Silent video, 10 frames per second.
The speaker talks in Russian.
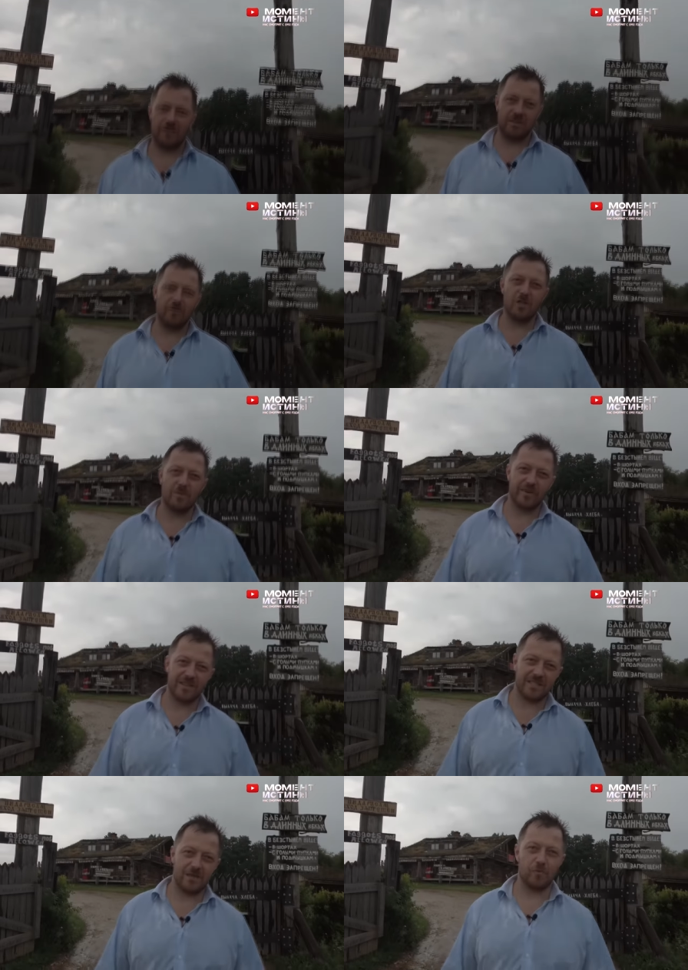Сегодня мы в
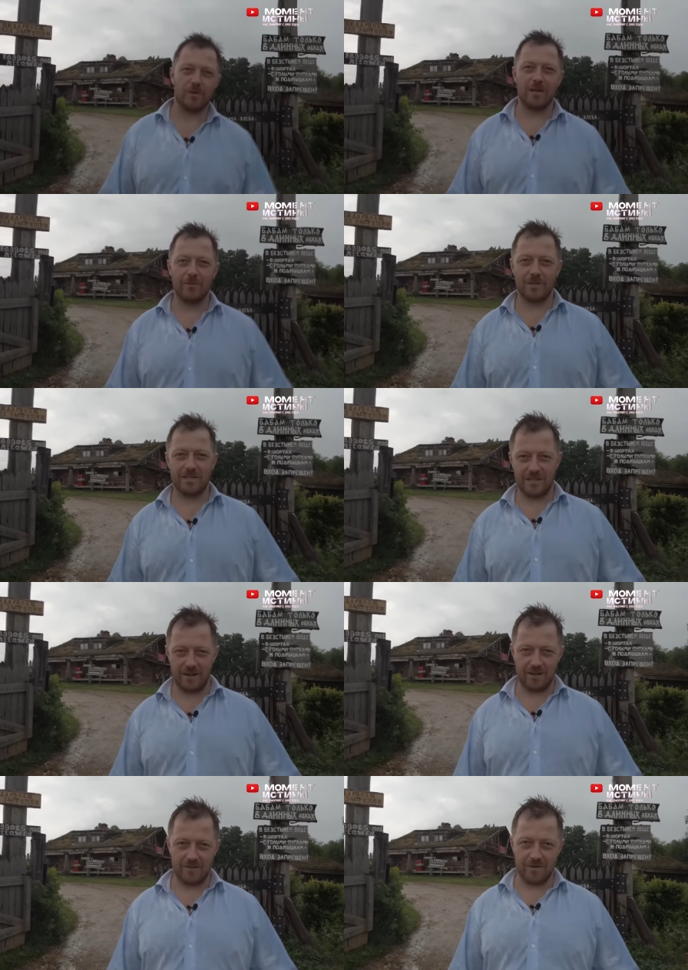гостях у Германа
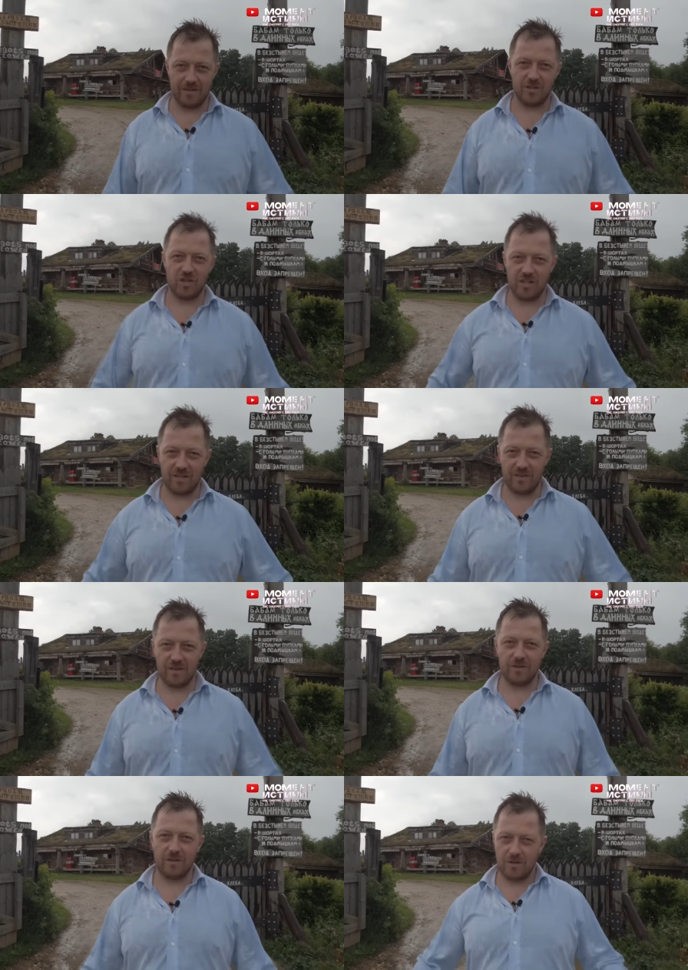Стерлигова.
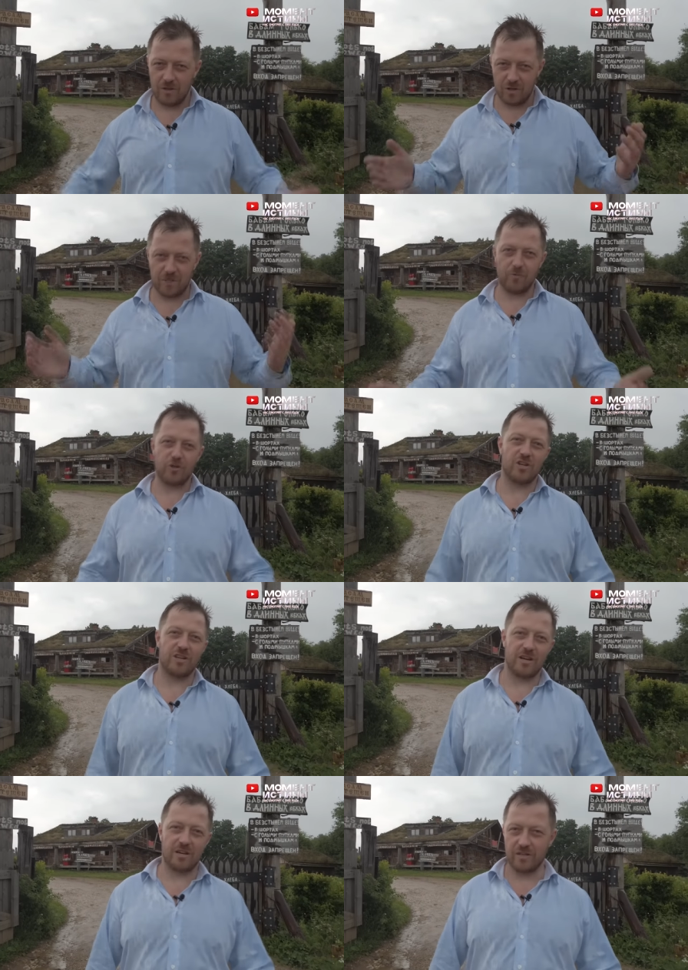Человек,
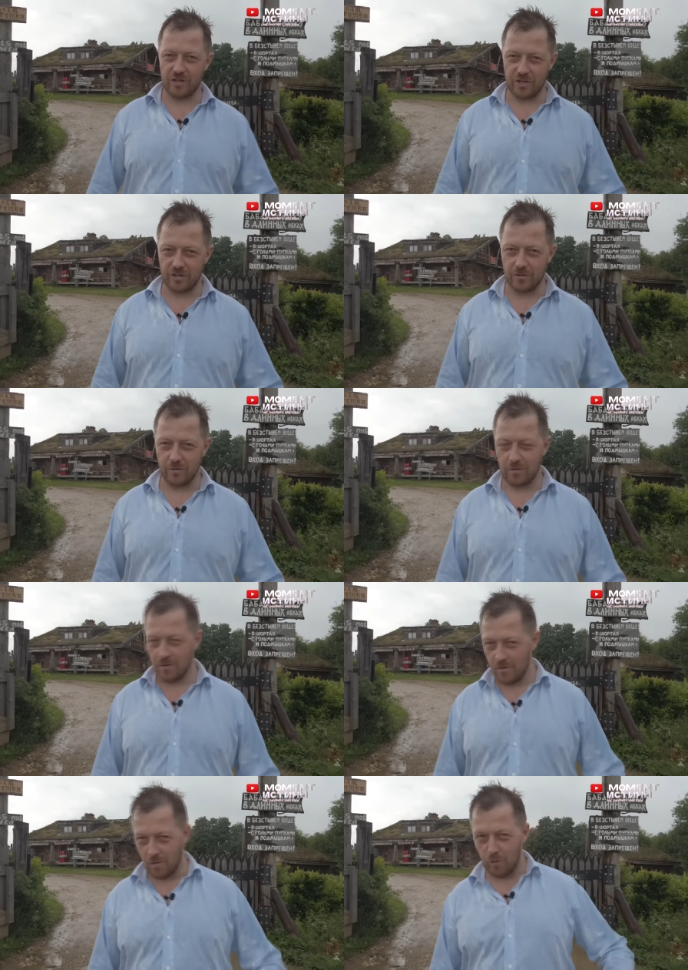живущий яркой жизнью.
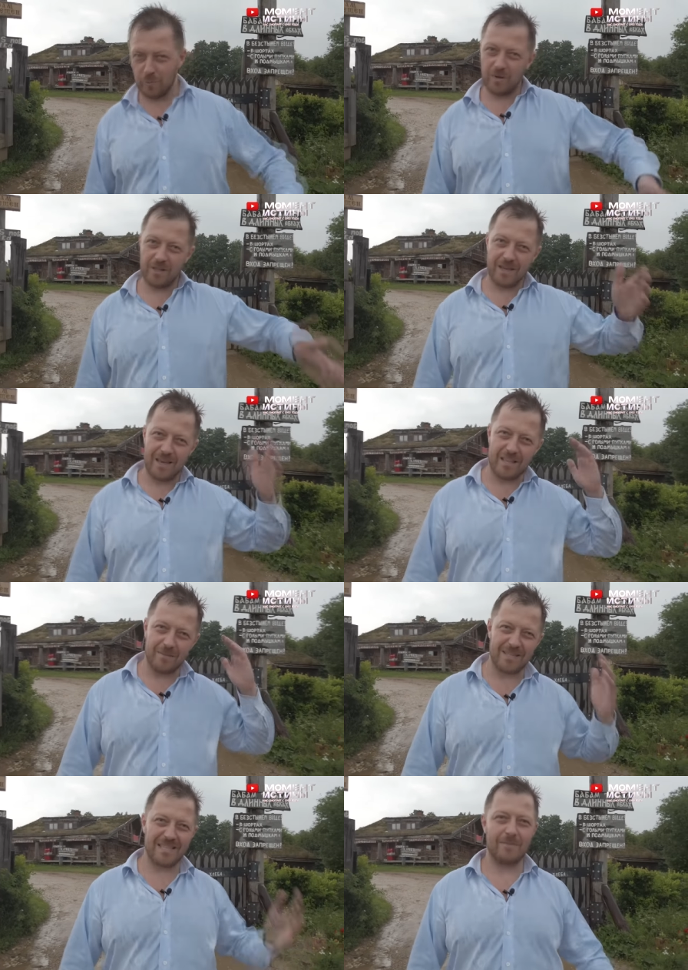Он был и
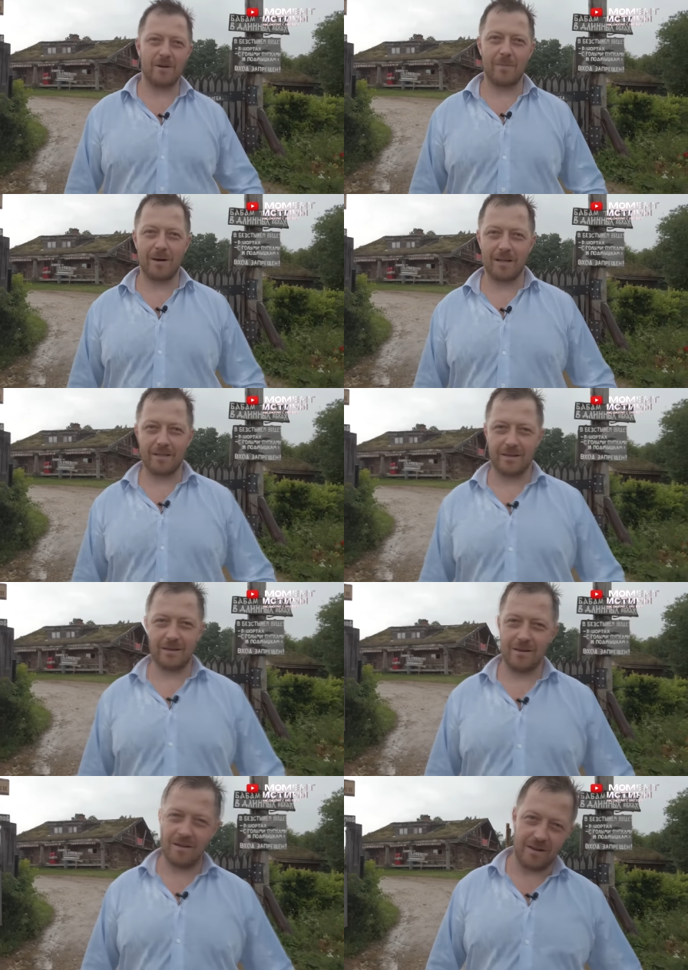одним из самых богатых
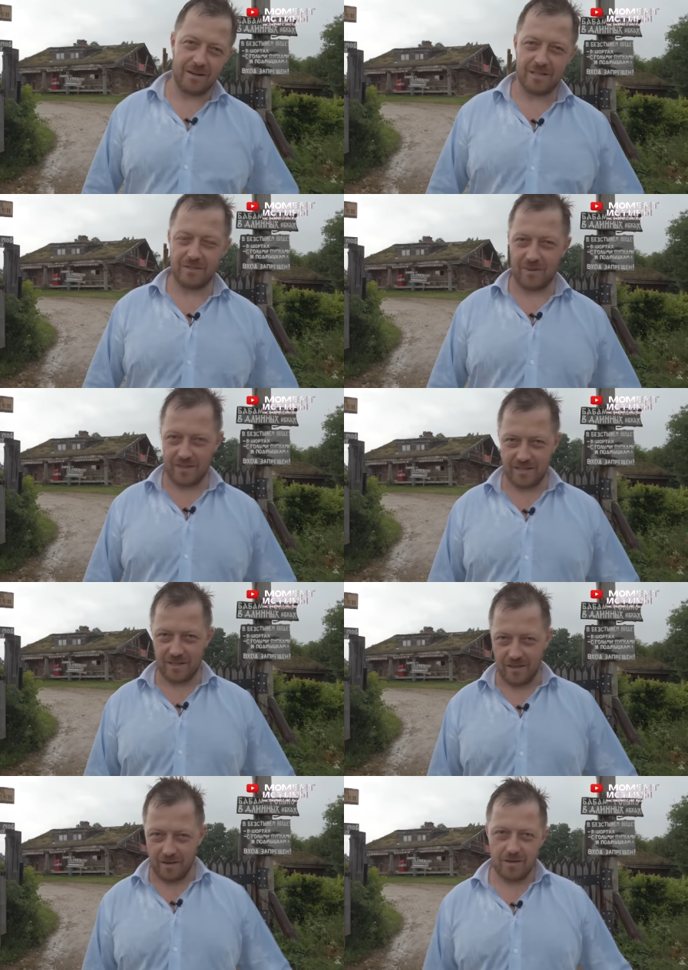лиц в
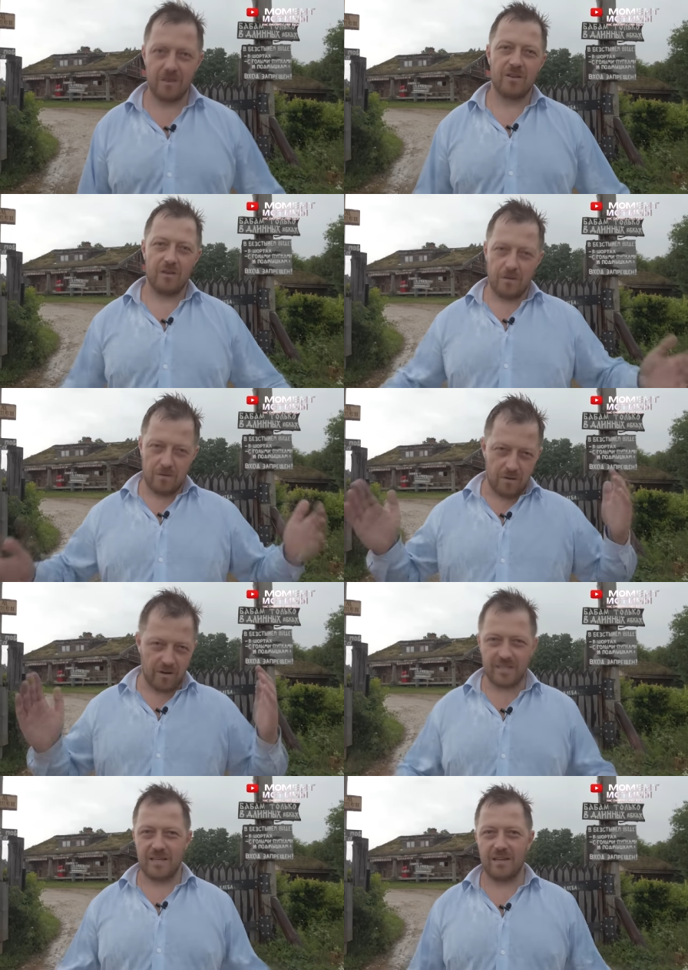России.
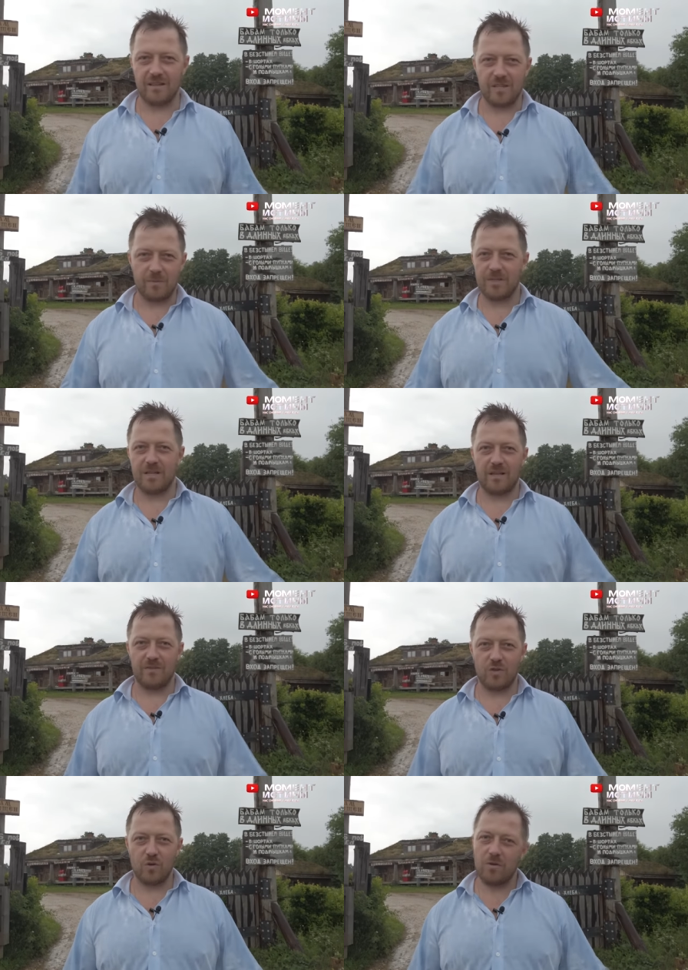Разорился, потерял
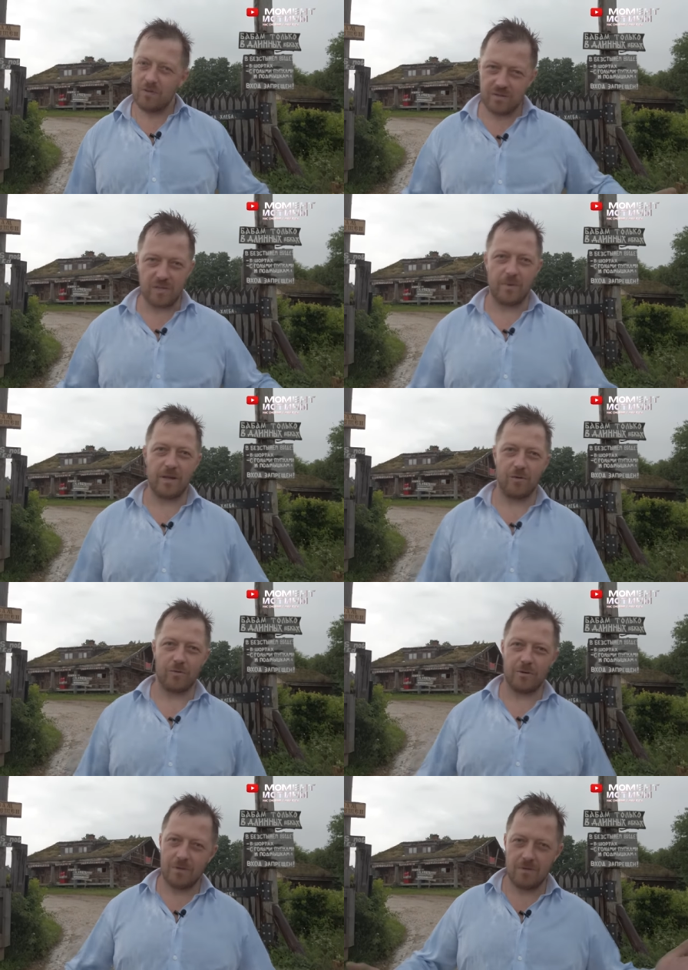все, теперь
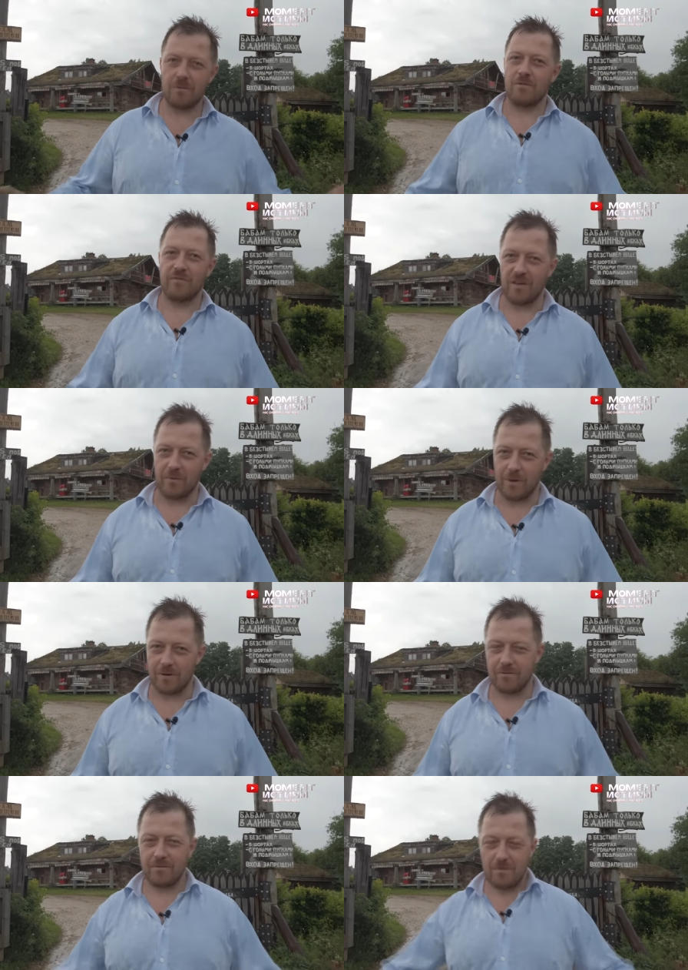он фермер.